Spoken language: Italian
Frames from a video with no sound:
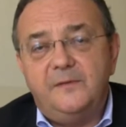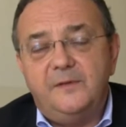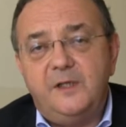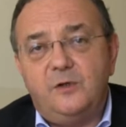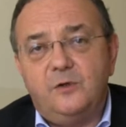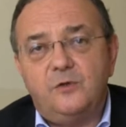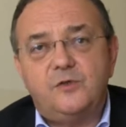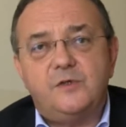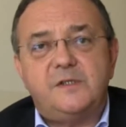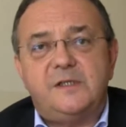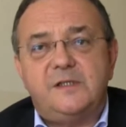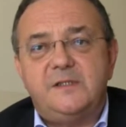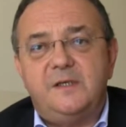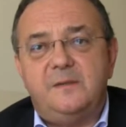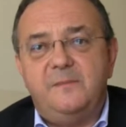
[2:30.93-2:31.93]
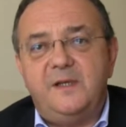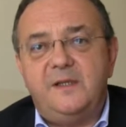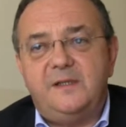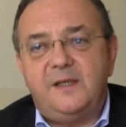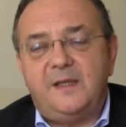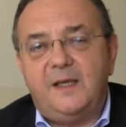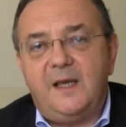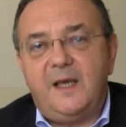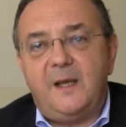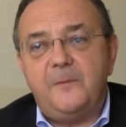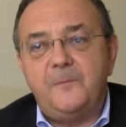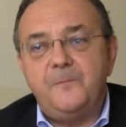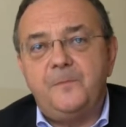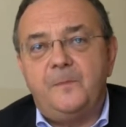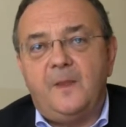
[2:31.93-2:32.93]
Dicono sostanzialmente che
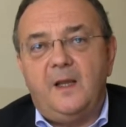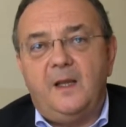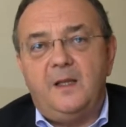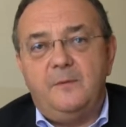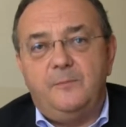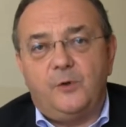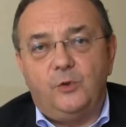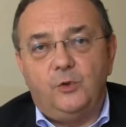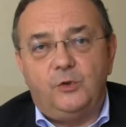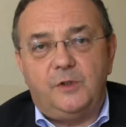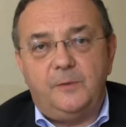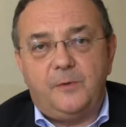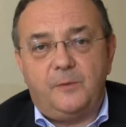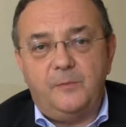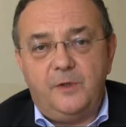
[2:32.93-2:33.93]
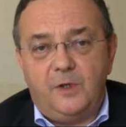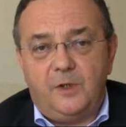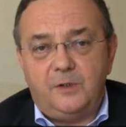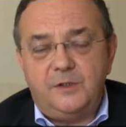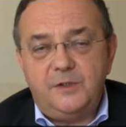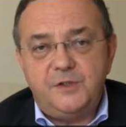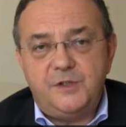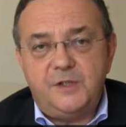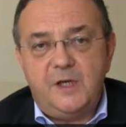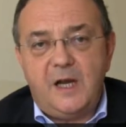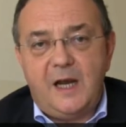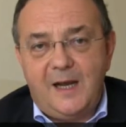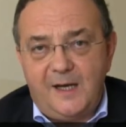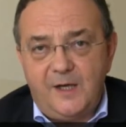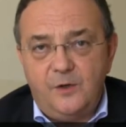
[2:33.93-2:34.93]
i prodotti probiotici
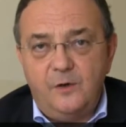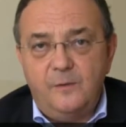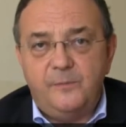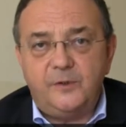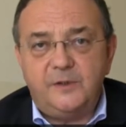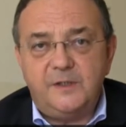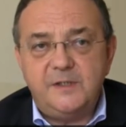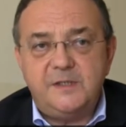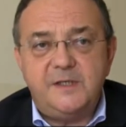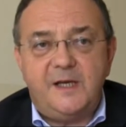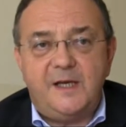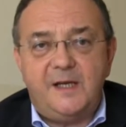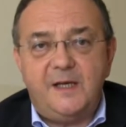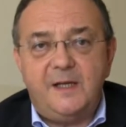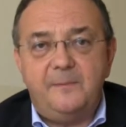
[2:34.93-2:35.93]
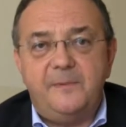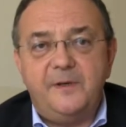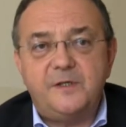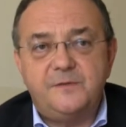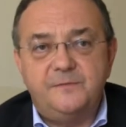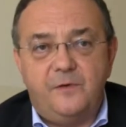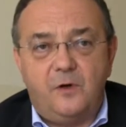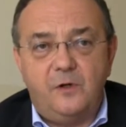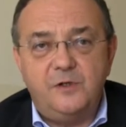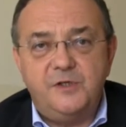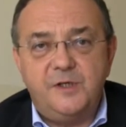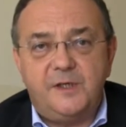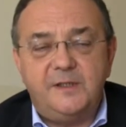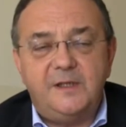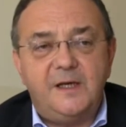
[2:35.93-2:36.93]
hanno il potenziale per
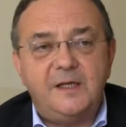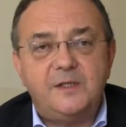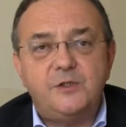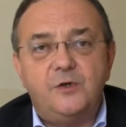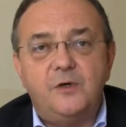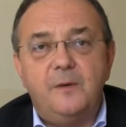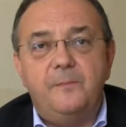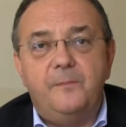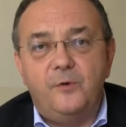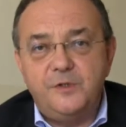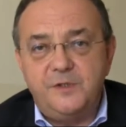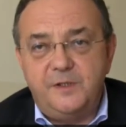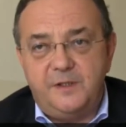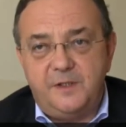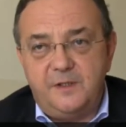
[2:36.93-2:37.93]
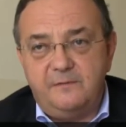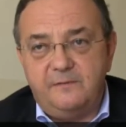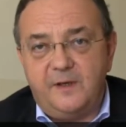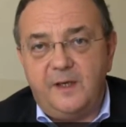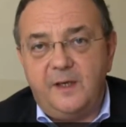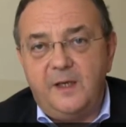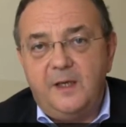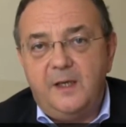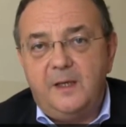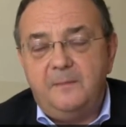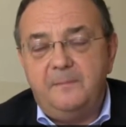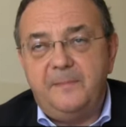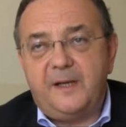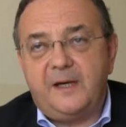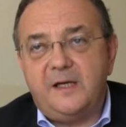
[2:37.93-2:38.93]
svolgere delle azioni positive
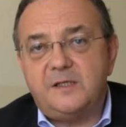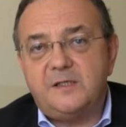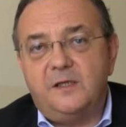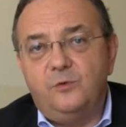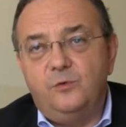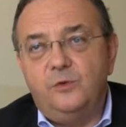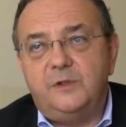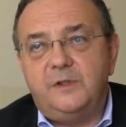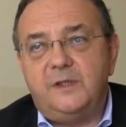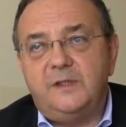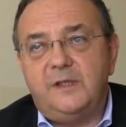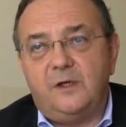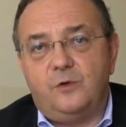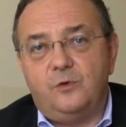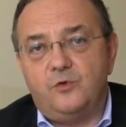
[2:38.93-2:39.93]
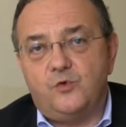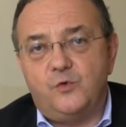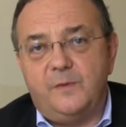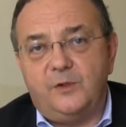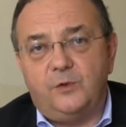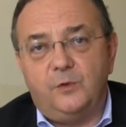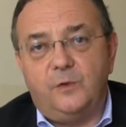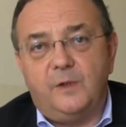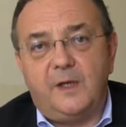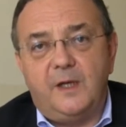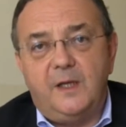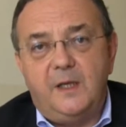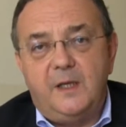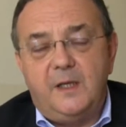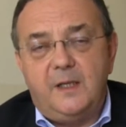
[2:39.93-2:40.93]
per la salute del
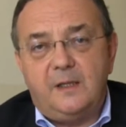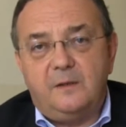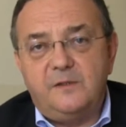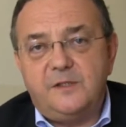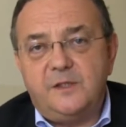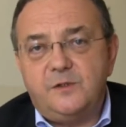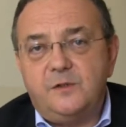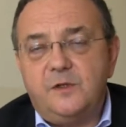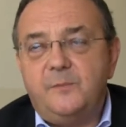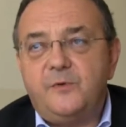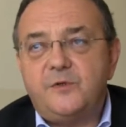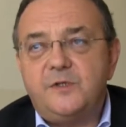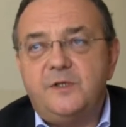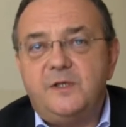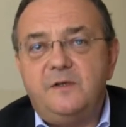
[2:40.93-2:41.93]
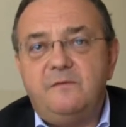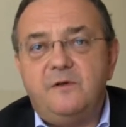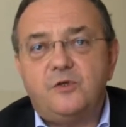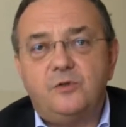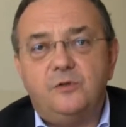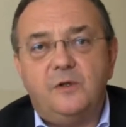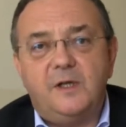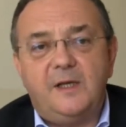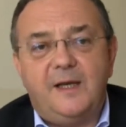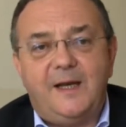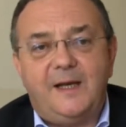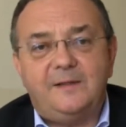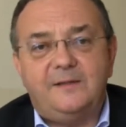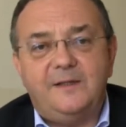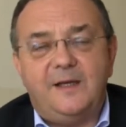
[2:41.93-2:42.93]
consumatore. Queste azioni positive sono
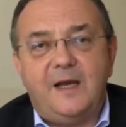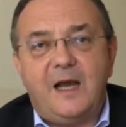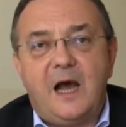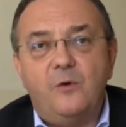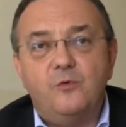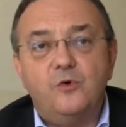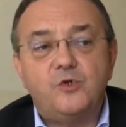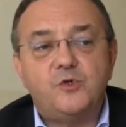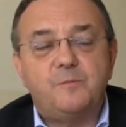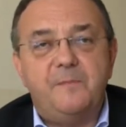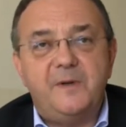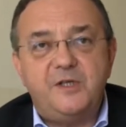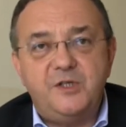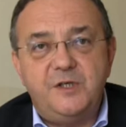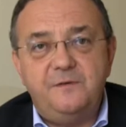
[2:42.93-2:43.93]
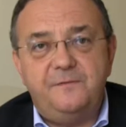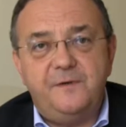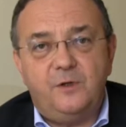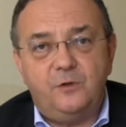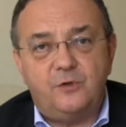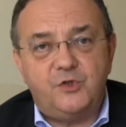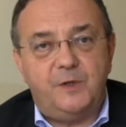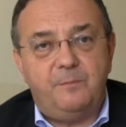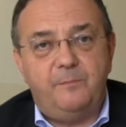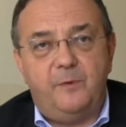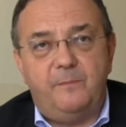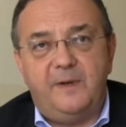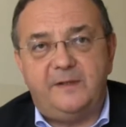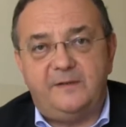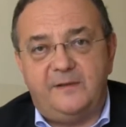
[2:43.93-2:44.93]
legate a uno specifico ceppo
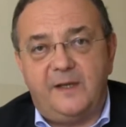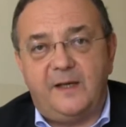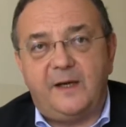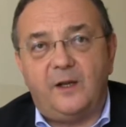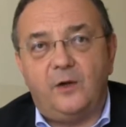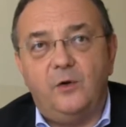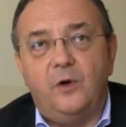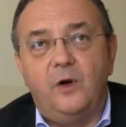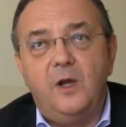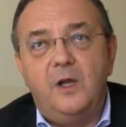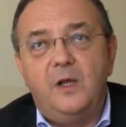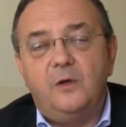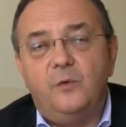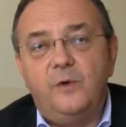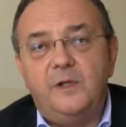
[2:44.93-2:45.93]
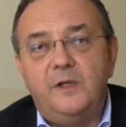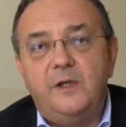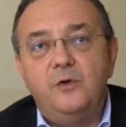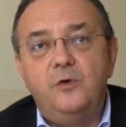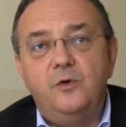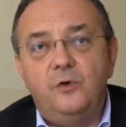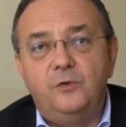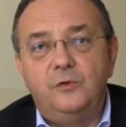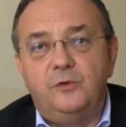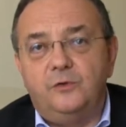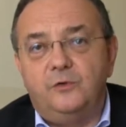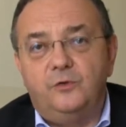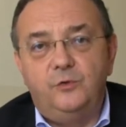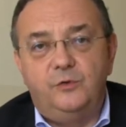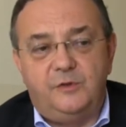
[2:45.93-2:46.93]
batterico, quindi
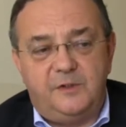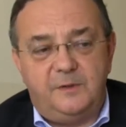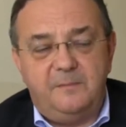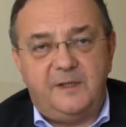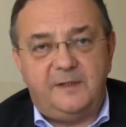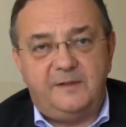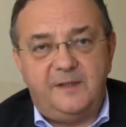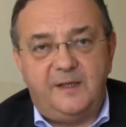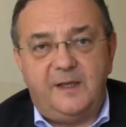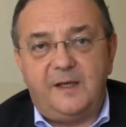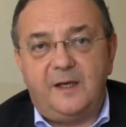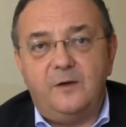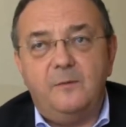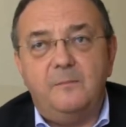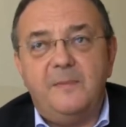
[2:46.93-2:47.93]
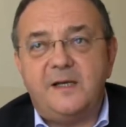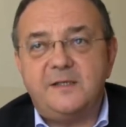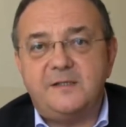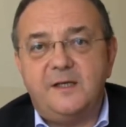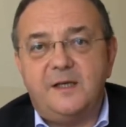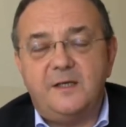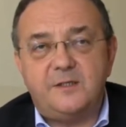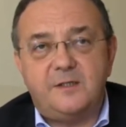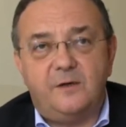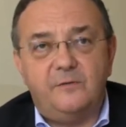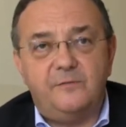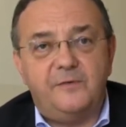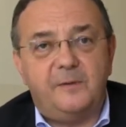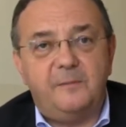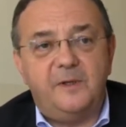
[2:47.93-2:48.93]
non tutti i batteri, non basta essere
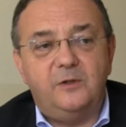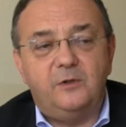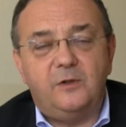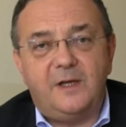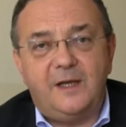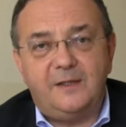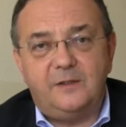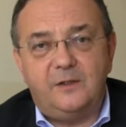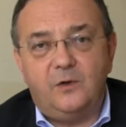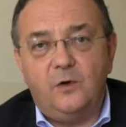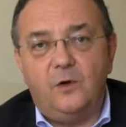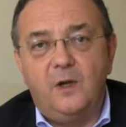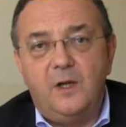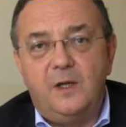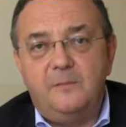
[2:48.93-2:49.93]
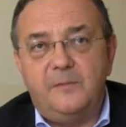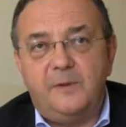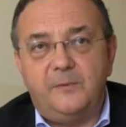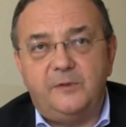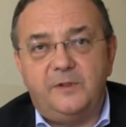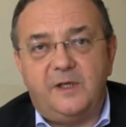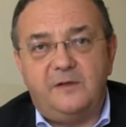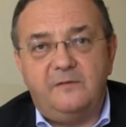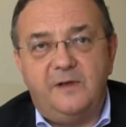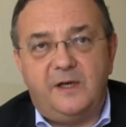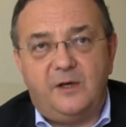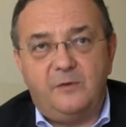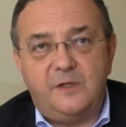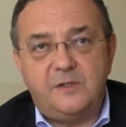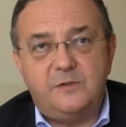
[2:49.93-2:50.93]
un fermento lattico per poter
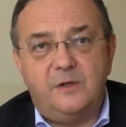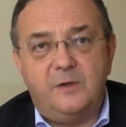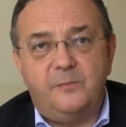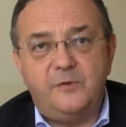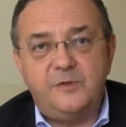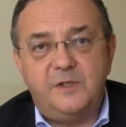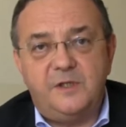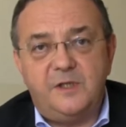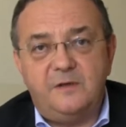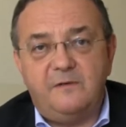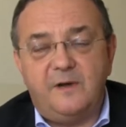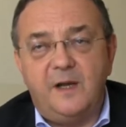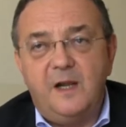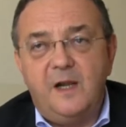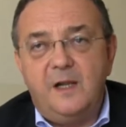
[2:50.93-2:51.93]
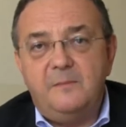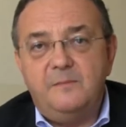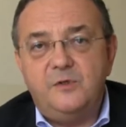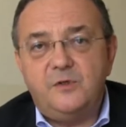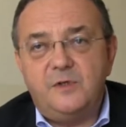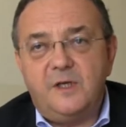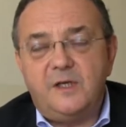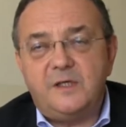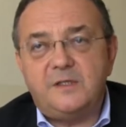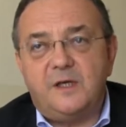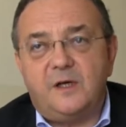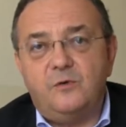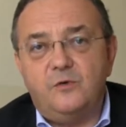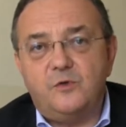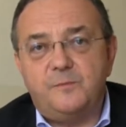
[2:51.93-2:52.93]
avere un'azione positiva, bisogna
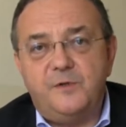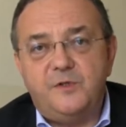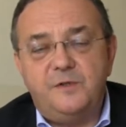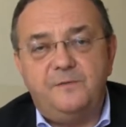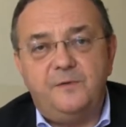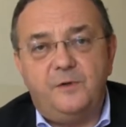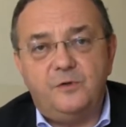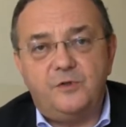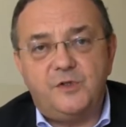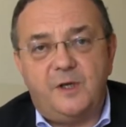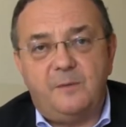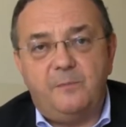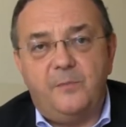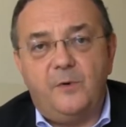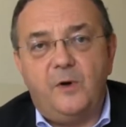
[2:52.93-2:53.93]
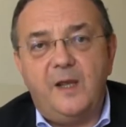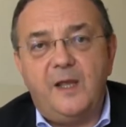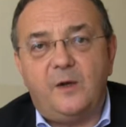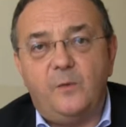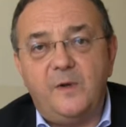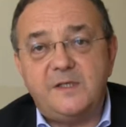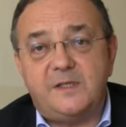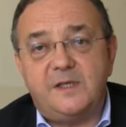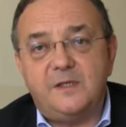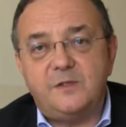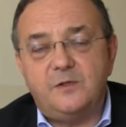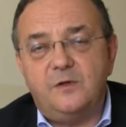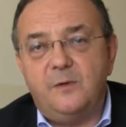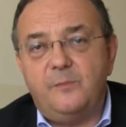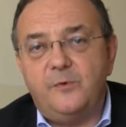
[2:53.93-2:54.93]
essere uno specifico ceppo e queste
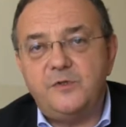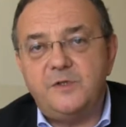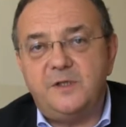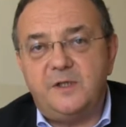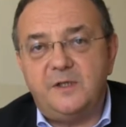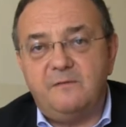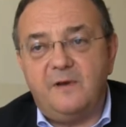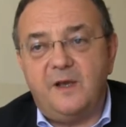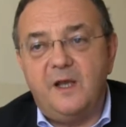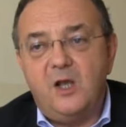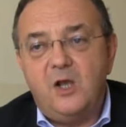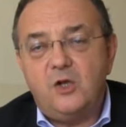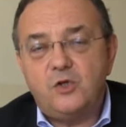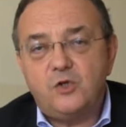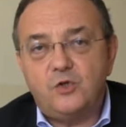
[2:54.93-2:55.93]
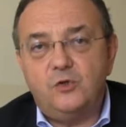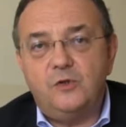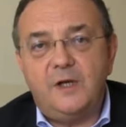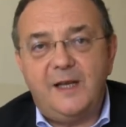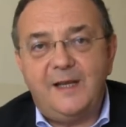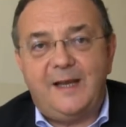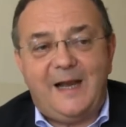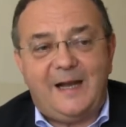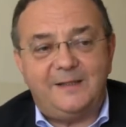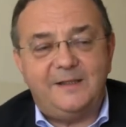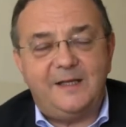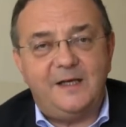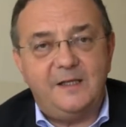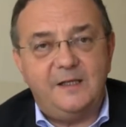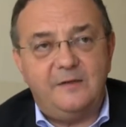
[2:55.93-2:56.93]
azioni positive sono
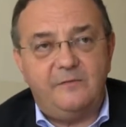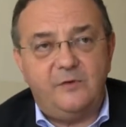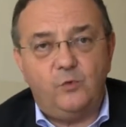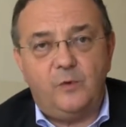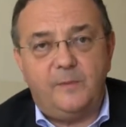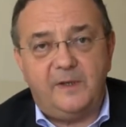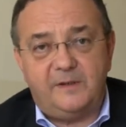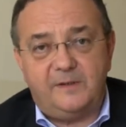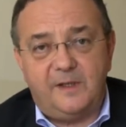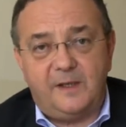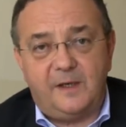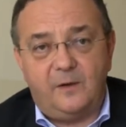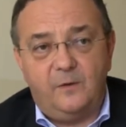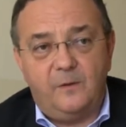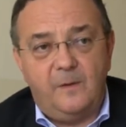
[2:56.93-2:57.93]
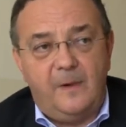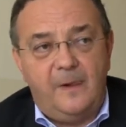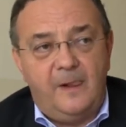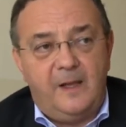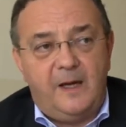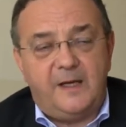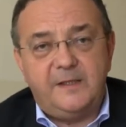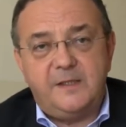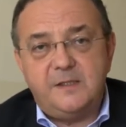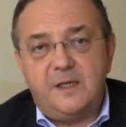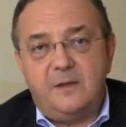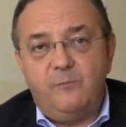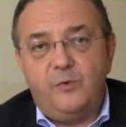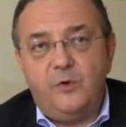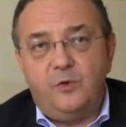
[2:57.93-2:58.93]
legate all'individuo batterico. Ad
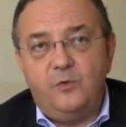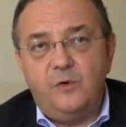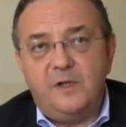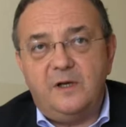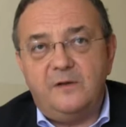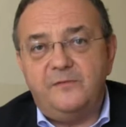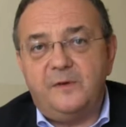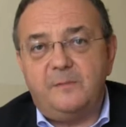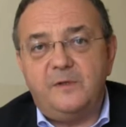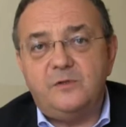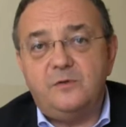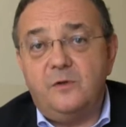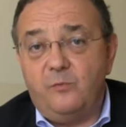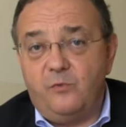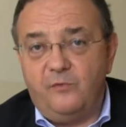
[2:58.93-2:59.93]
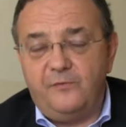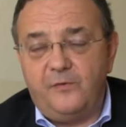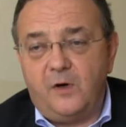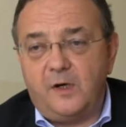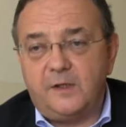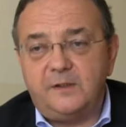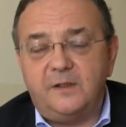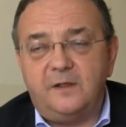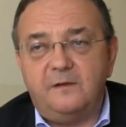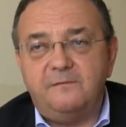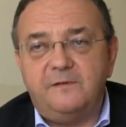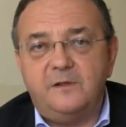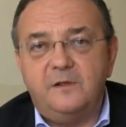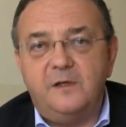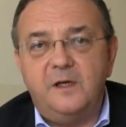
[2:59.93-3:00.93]
esempio una delle affermazioni più forti che
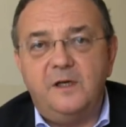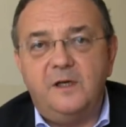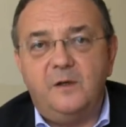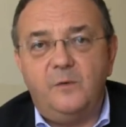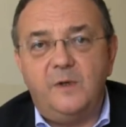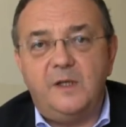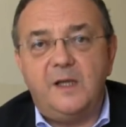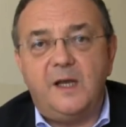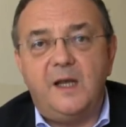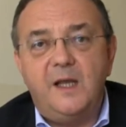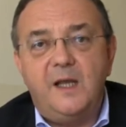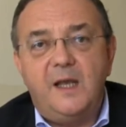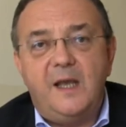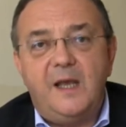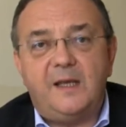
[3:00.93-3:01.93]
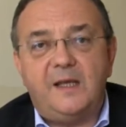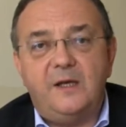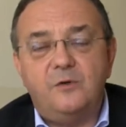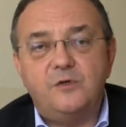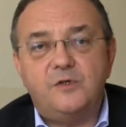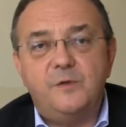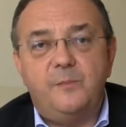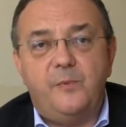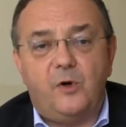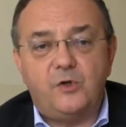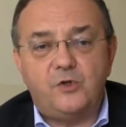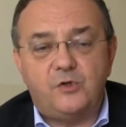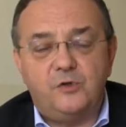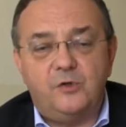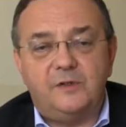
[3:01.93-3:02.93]
fanno le linee guida è che non si
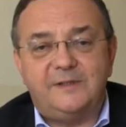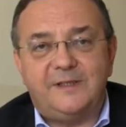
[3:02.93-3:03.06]
possono